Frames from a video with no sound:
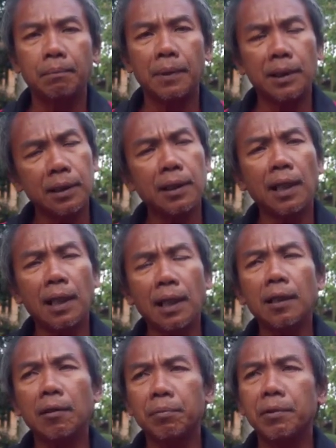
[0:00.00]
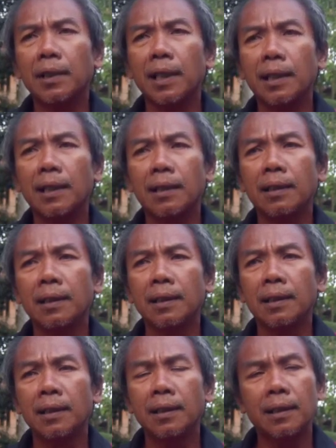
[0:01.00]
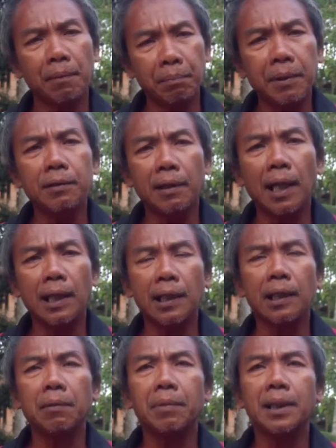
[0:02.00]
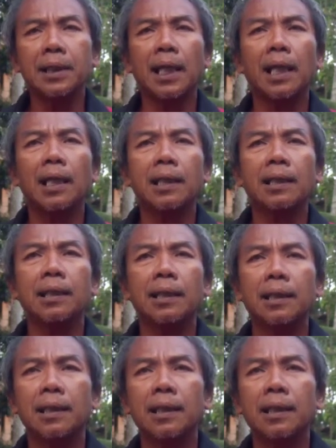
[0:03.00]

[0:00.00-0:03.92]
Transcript: Mas Sisilian atau bukan ya tapi juga ada teman saya di